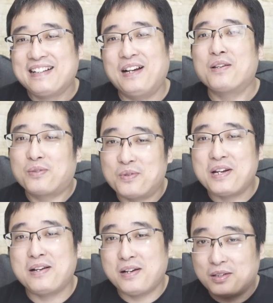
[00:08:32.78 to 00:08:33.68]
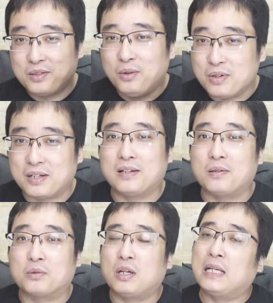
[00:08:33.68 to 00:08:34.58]
然后总而言之就是这
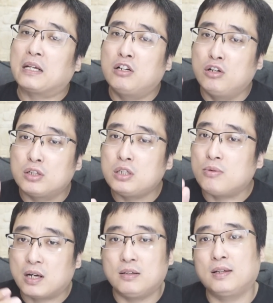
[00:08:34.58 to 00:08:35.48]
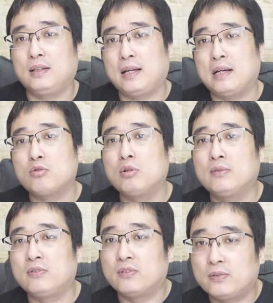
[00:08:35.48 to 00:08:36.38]
种状态。可是我刚才跟大家说，
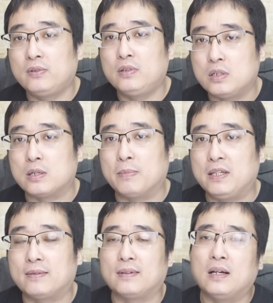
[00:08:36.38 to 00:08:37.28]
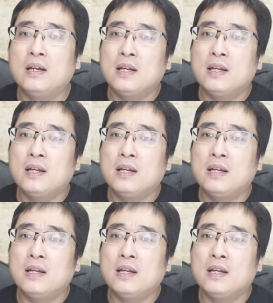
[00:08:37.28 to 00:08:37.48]
自私是什么意思呢？